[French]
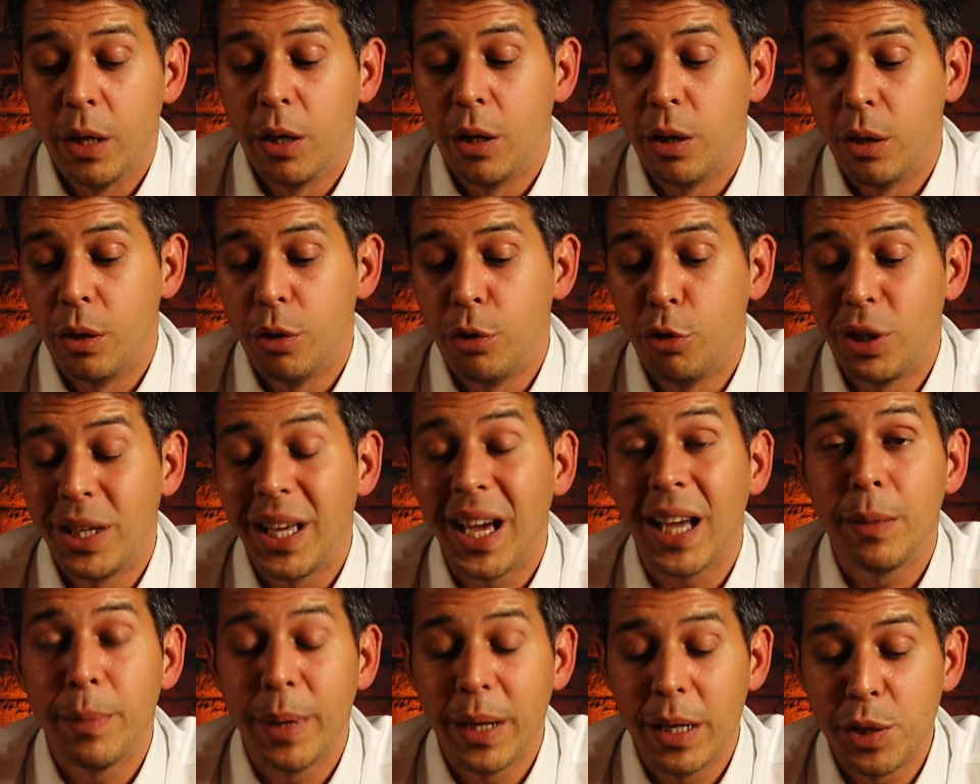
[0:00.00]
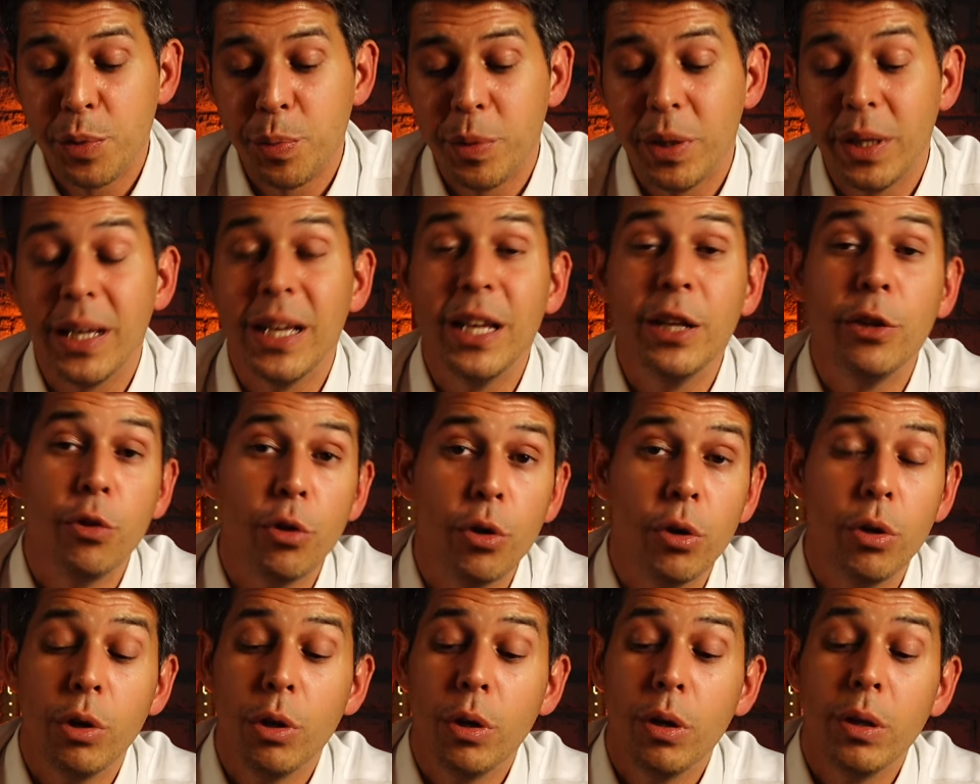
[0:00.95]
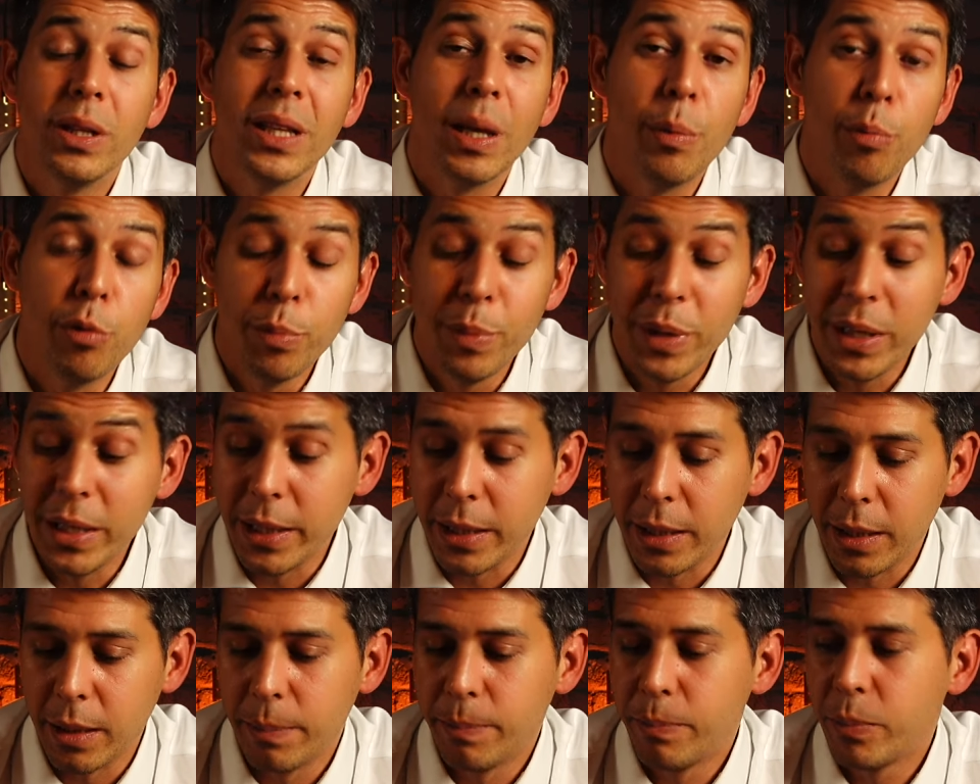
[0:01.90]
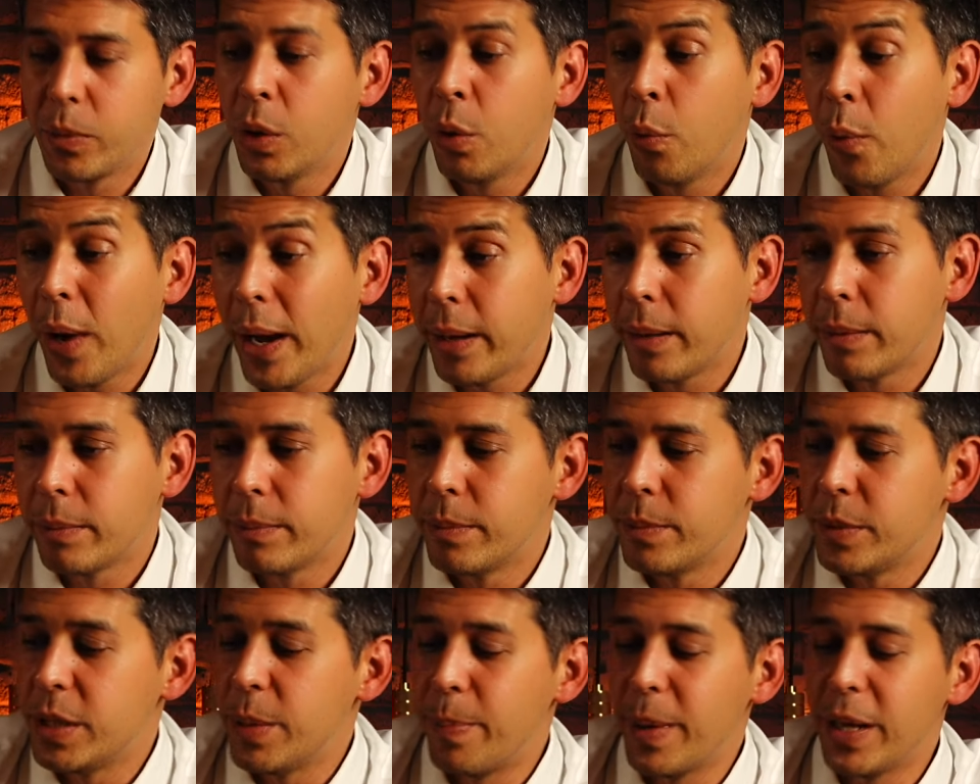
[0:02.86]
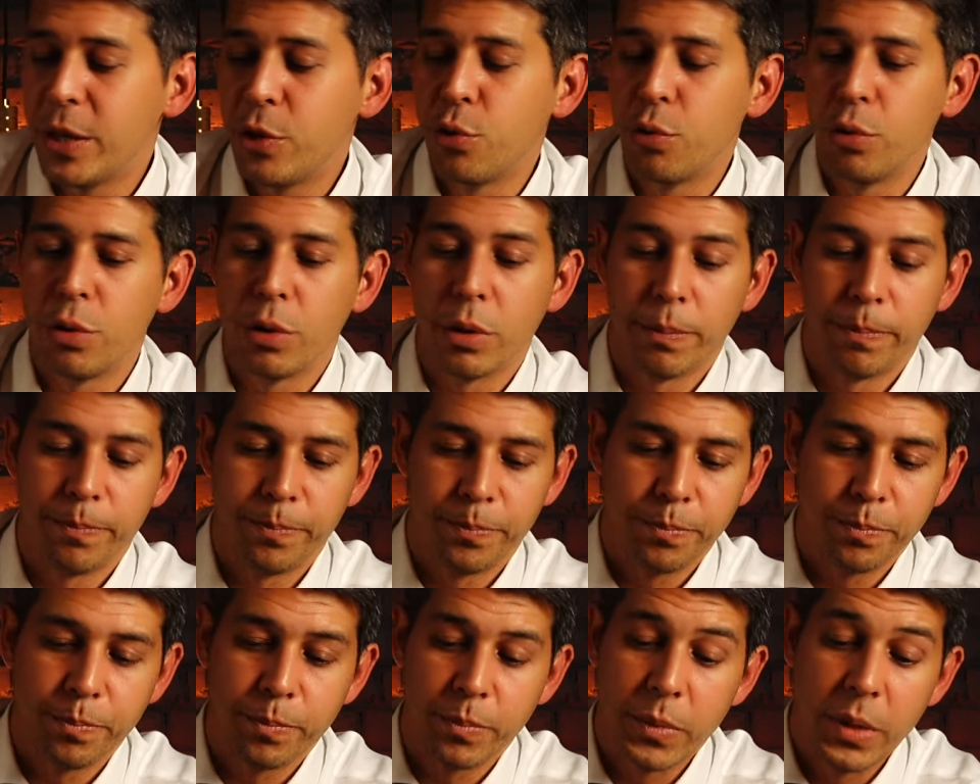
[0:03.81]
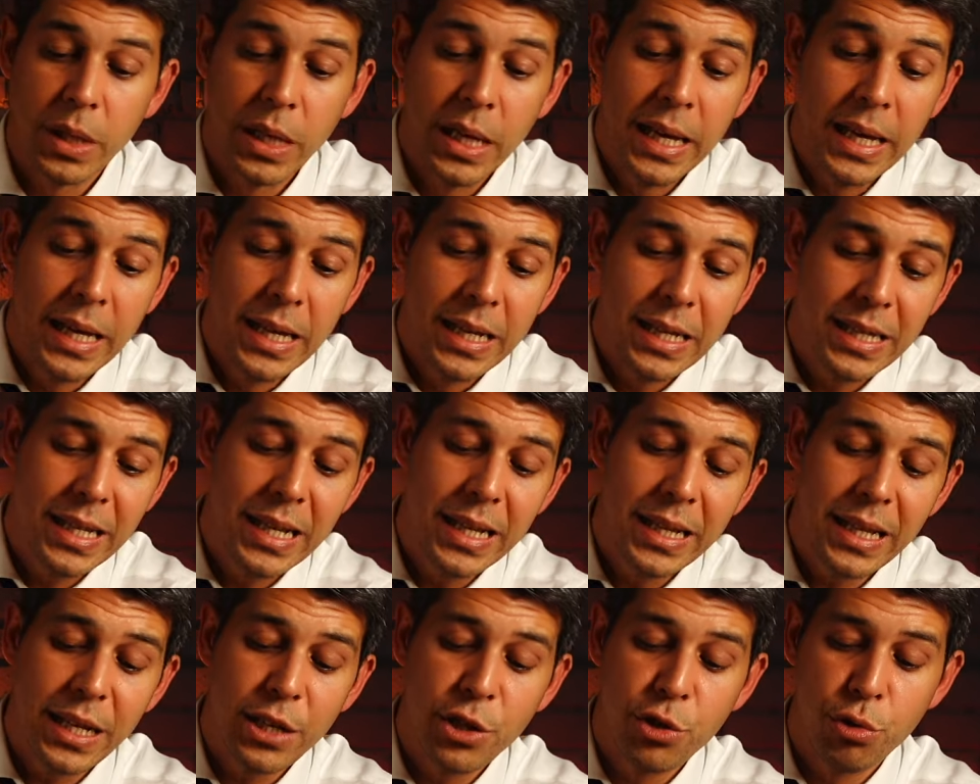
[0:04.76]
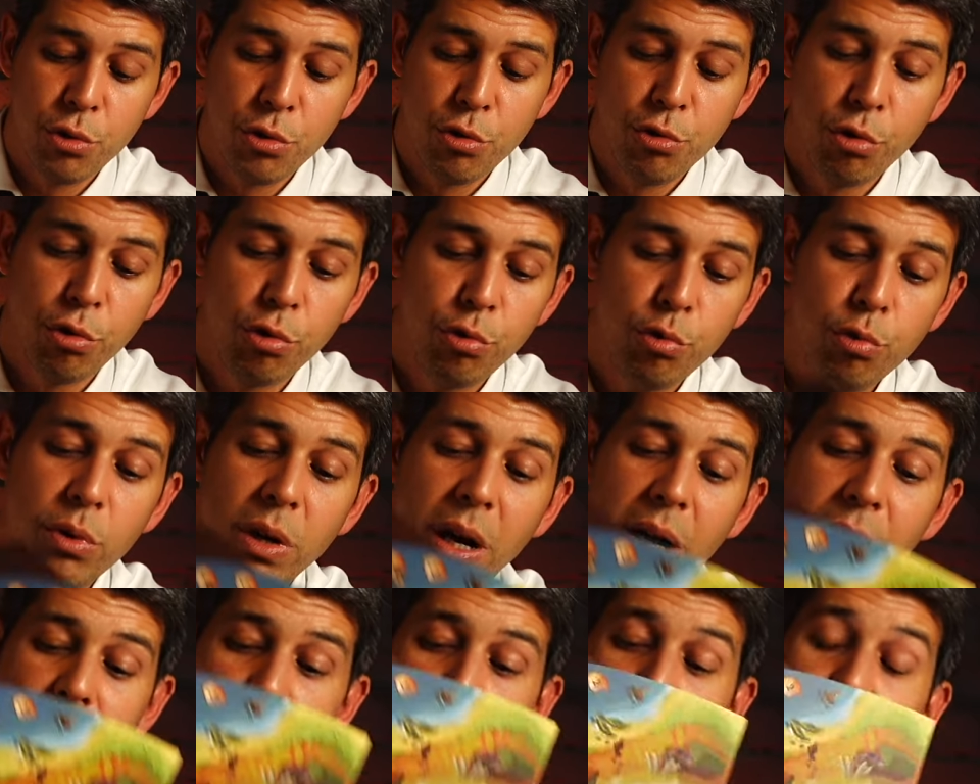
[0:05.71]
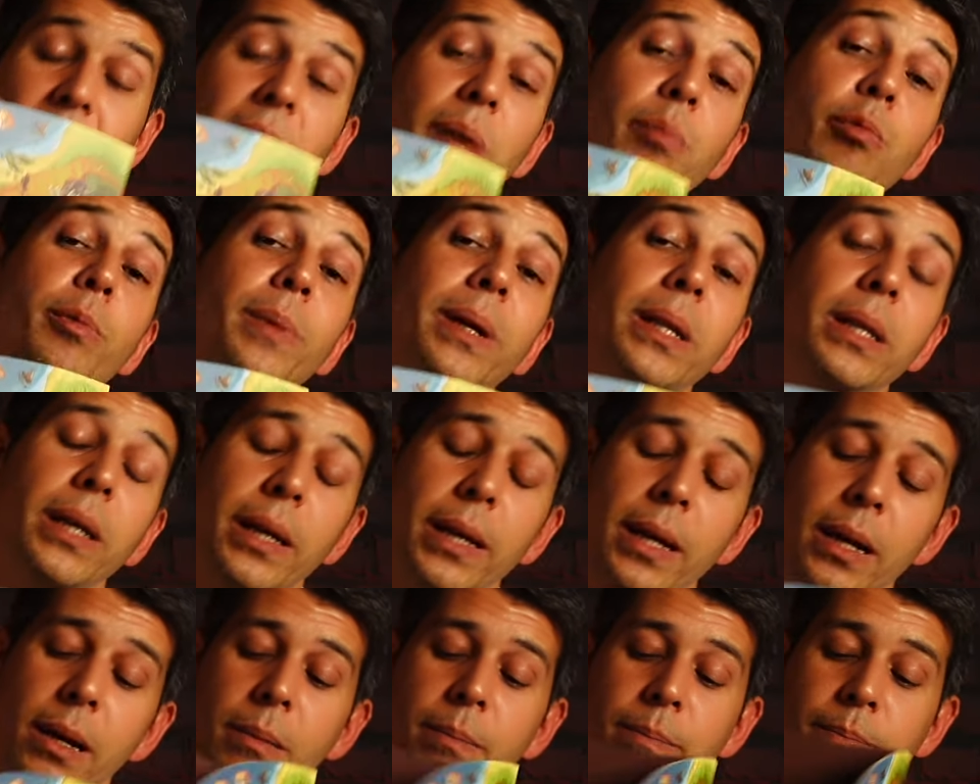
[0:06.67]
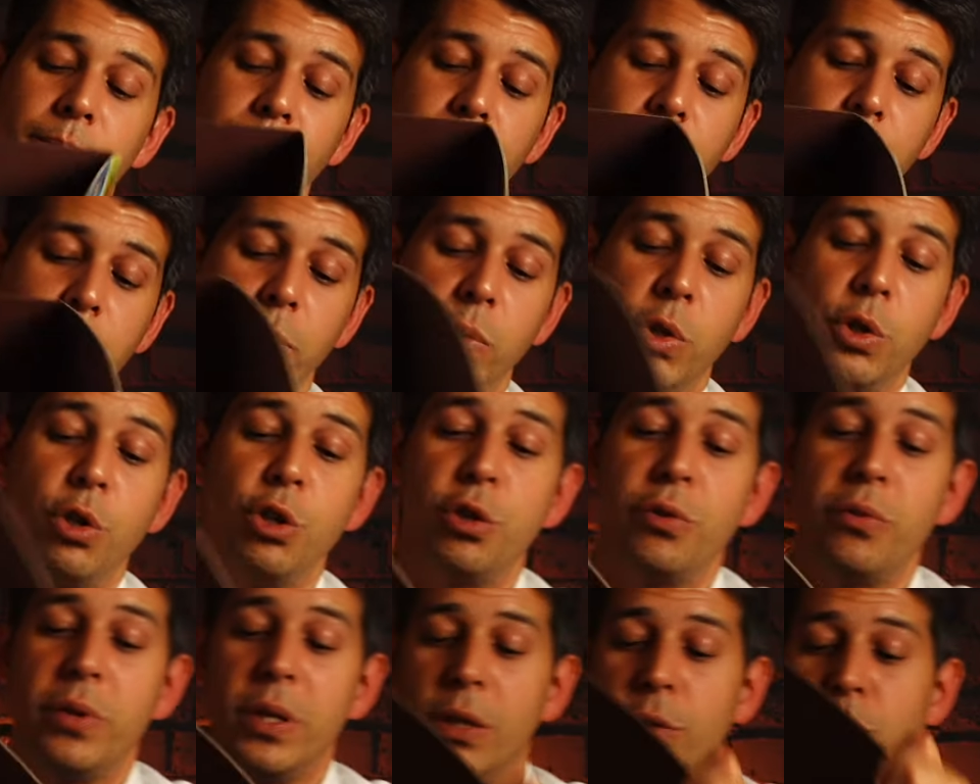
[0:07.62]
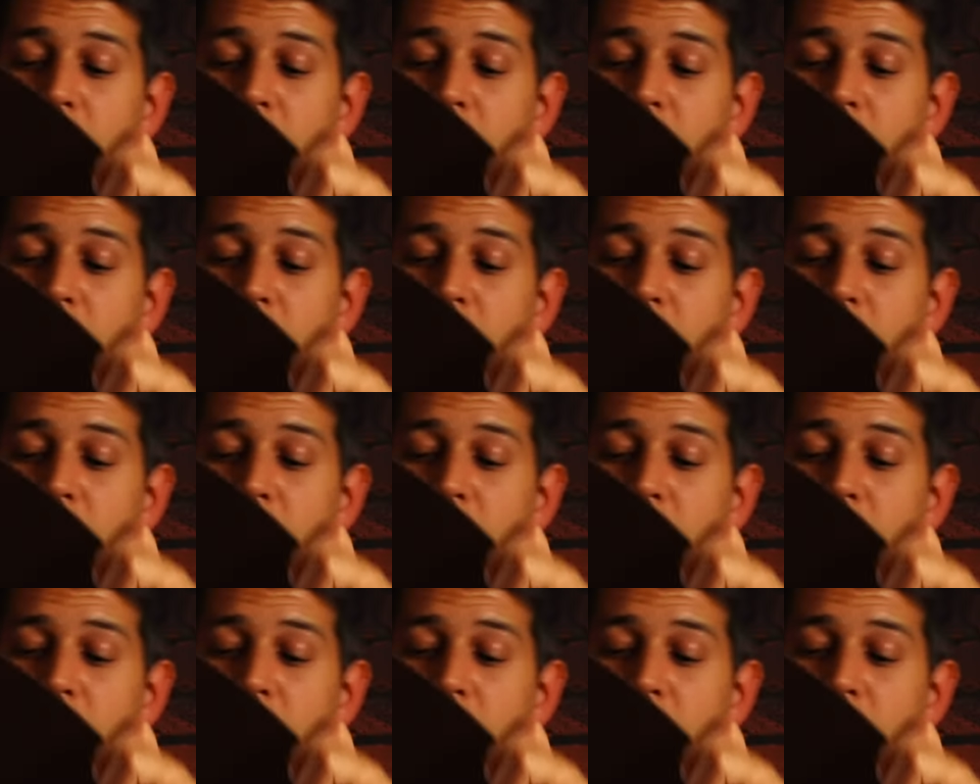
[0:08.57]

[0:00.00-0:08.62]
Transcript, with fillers: euh, de card management et de tableau building. Ouais, c'est plein de choses. C'est un jeu, surtout avec du très beau matériel, que je vais te